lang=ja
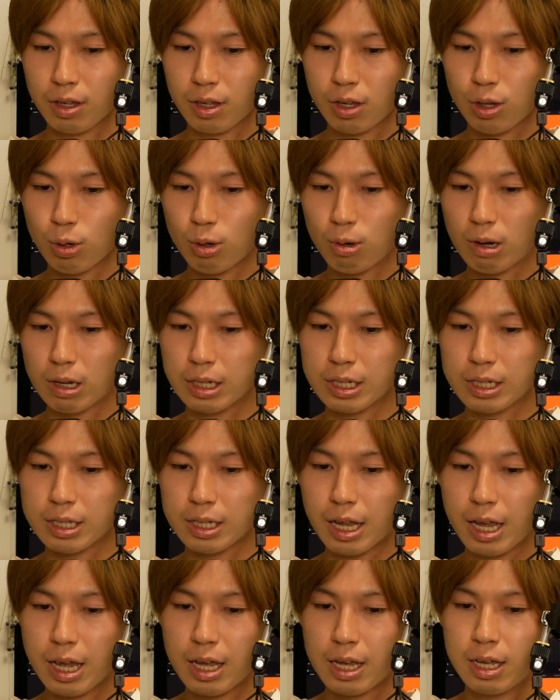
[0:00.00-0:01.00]
今日はです
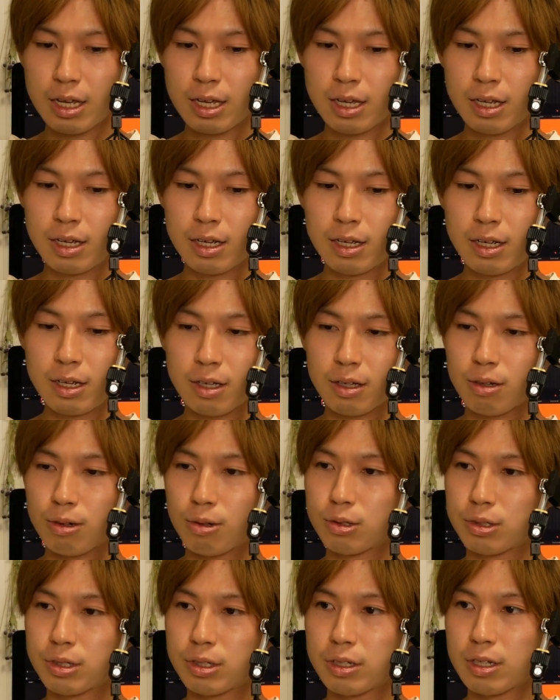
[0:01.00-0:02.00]
ね、
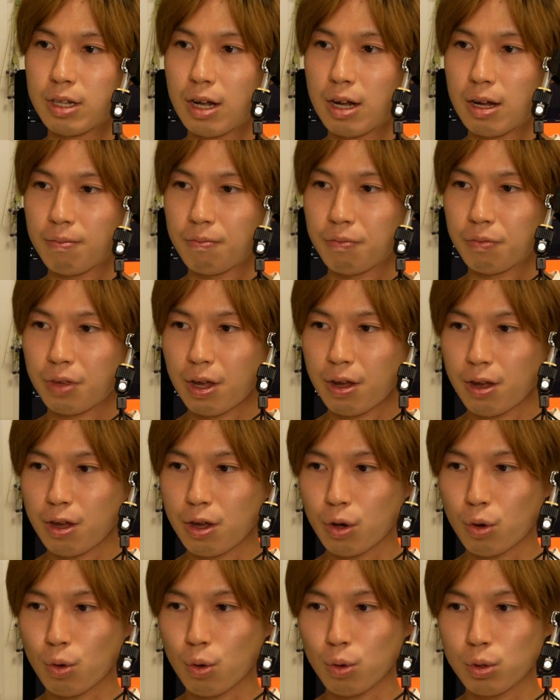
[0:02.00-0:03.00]
こちら、
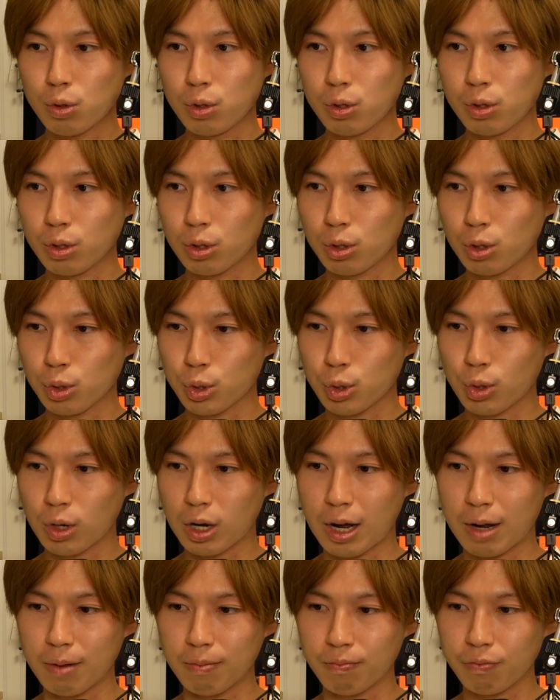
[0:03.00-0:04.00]
帝国図書
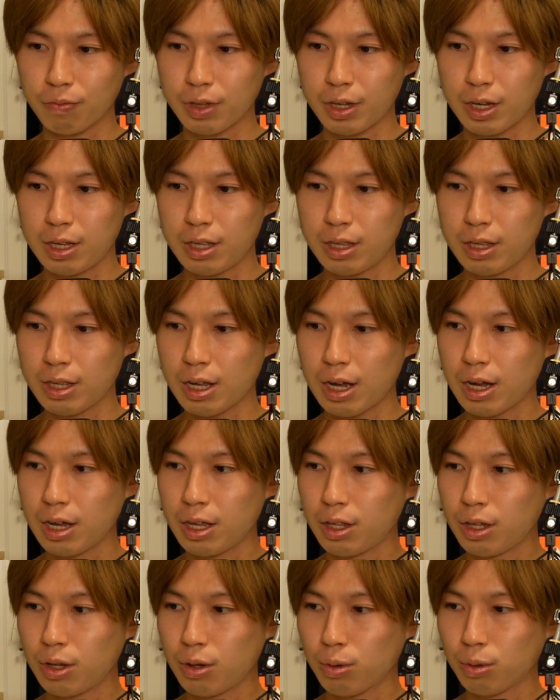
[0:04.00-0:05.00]
館近代
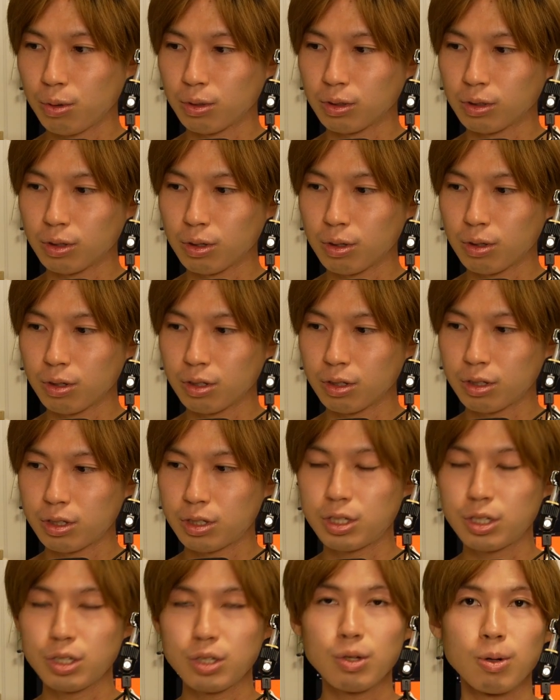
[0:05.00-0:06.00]
日本の
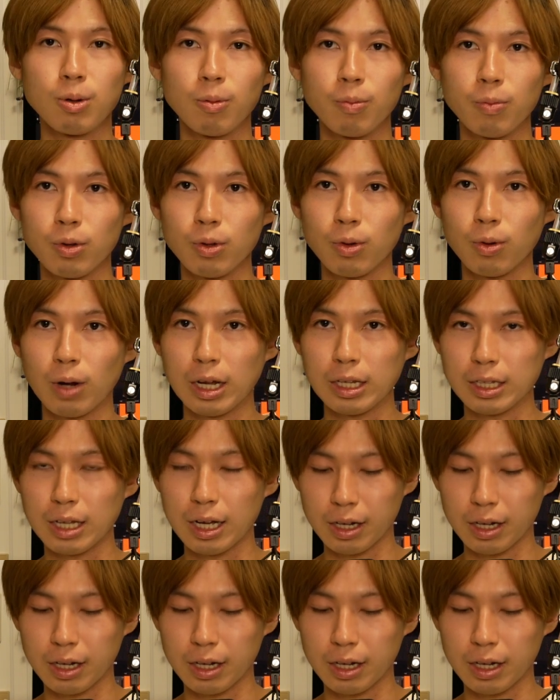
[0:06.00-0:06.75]
地の物語。